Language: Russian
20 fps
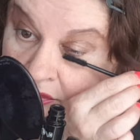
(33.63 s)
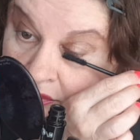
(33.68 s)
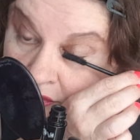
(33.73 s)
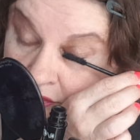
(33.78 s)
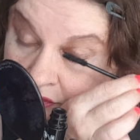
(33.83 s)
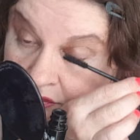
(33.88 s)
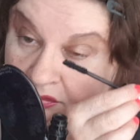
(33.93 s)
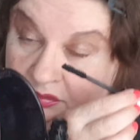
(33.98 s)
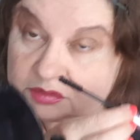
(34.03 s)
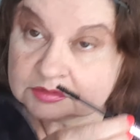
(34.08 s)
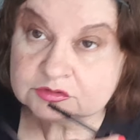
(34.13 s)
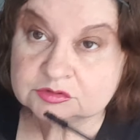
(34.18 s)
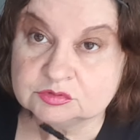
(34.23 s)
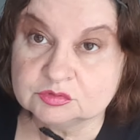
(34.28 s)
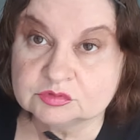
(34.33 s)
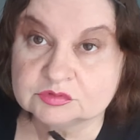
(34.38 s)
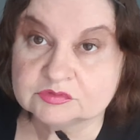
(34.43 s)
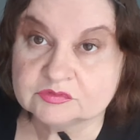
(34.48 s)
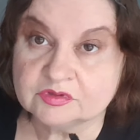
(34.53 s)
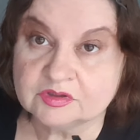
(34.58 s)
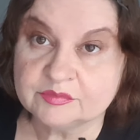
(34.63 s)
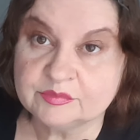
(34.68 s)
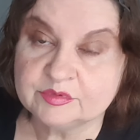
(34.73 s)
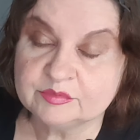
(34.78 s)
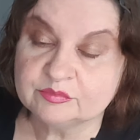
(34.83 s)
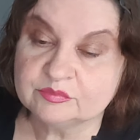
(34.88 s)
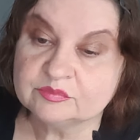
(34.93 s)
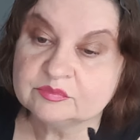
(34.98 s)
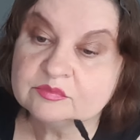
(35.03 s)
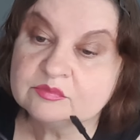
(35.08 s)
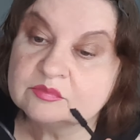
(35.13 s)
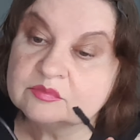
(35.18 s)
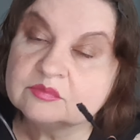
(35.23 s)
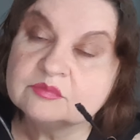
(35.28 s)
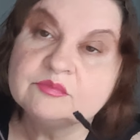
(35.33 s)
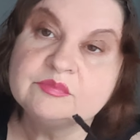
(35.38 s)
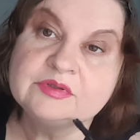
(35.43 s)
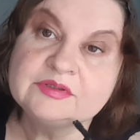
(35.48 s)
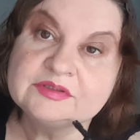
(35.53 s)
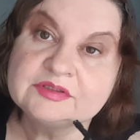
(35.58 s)
и начну с вами
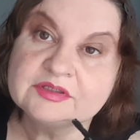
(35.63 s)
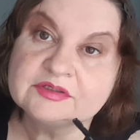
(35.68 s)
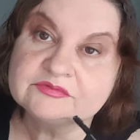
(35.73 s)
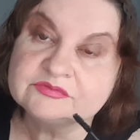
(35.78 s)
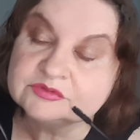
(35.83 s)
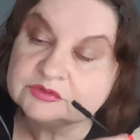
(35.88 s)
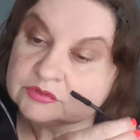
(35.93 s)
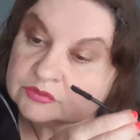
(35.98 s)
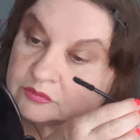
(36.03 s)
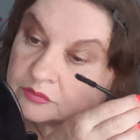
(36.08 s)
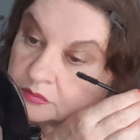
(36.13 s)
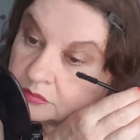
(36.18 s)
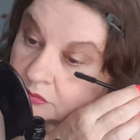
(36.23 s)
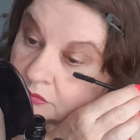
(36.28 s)
болтовню.